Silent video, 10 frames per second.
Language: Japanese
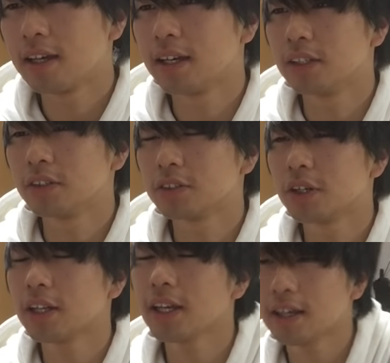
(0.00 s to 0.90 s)
あの、そ
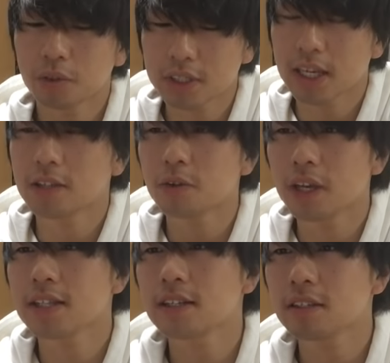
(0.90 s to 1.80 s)
れはね、本当にサイトを
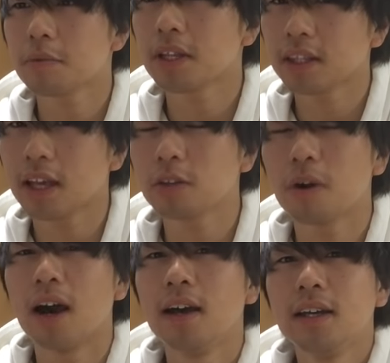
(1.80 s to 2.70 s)
検索してもらって、あと
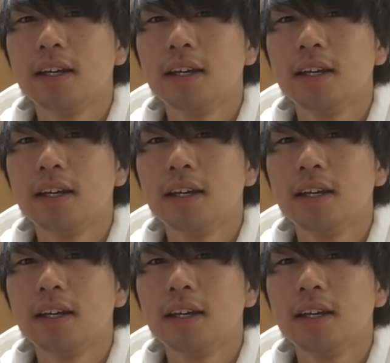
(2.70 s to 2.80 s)
は、